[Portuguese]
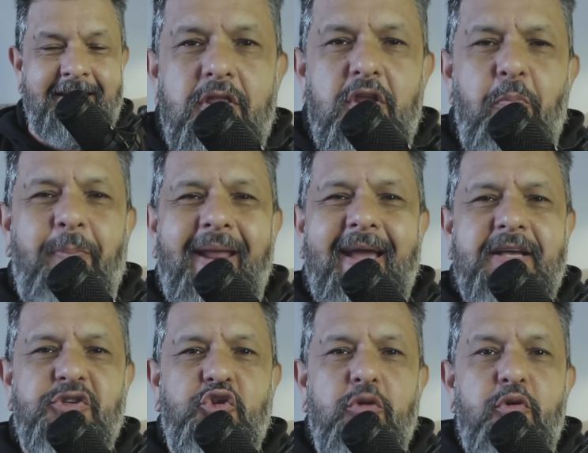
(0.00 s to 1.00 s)
Não prega
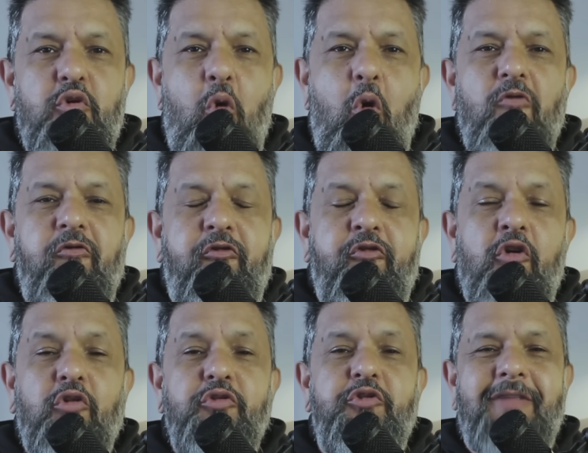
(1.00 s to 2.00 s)
sobre o
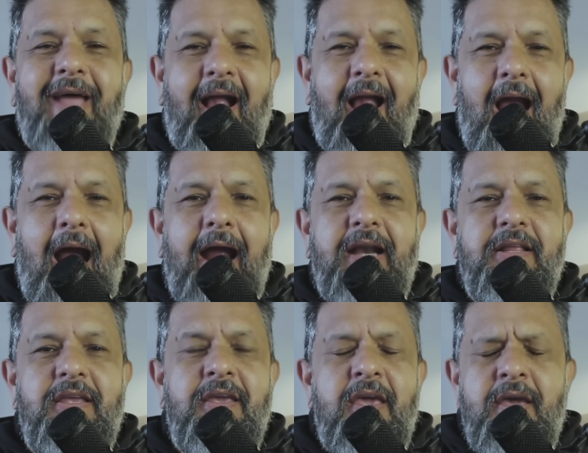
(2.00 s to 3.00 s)
confronto da
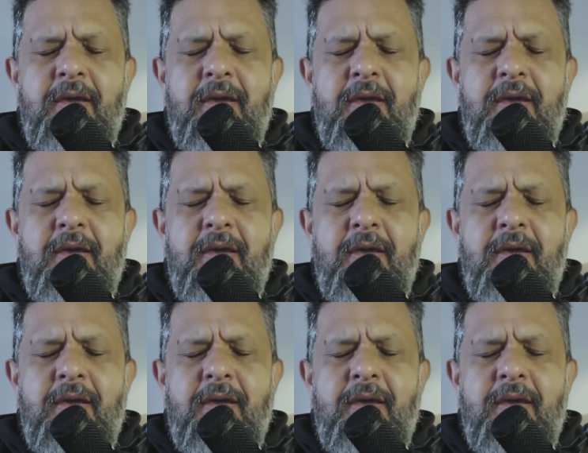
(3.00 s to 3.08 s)
carne,